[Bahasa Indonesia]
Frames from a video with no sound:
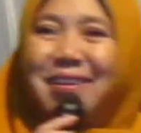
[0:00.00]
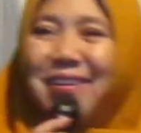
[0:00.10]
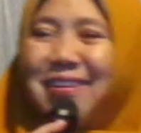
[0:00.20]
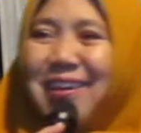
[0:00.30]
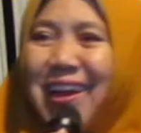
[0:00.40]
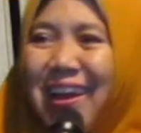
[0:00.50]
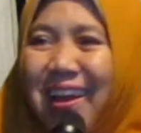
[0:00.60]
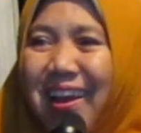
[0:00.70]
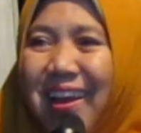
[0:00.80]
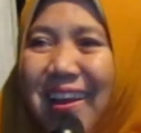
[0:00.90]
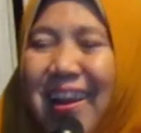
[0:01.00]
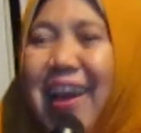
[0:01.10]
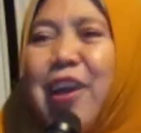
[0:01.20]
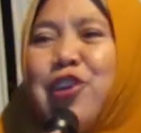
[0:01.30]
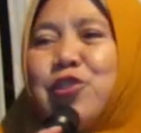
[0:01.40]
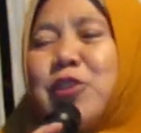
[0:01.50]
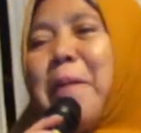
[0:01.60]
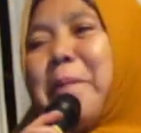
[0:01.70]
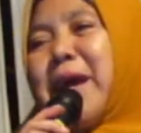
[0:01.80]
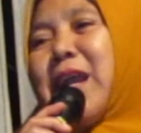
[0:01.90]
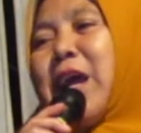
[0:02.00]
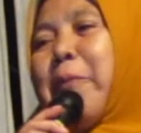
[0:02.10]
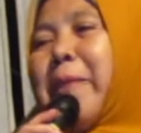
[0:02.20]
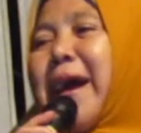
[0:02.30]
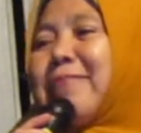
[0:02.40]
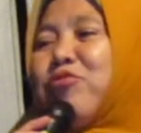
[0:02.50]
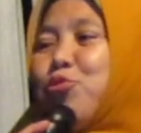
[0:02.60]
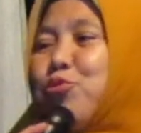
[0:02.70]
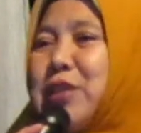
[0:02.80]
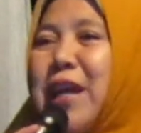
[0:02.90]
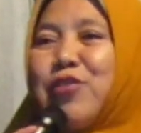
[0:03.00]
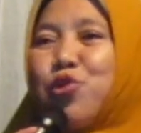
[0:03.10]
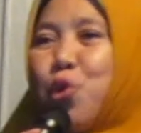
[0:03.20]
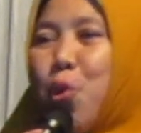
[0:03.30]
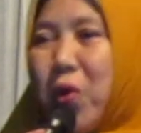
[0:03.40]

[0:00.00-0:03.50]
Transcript: Lengge le iso mele mantu sing